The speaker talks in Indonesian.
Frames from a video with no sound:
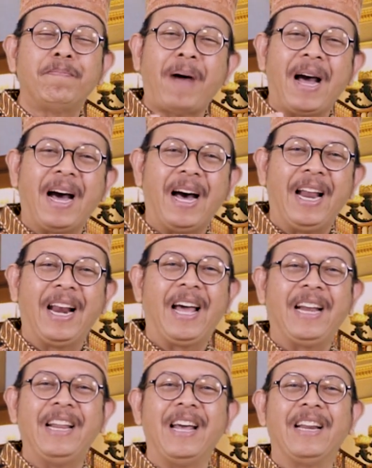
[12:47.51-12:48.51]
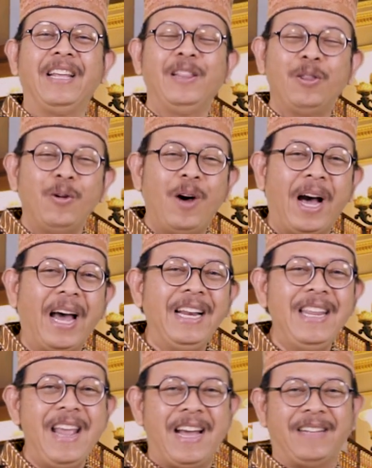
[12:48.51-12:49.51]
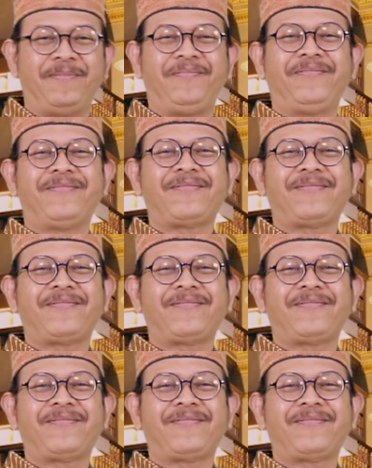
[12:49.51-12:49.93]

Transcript: pahala dari Tuhannya.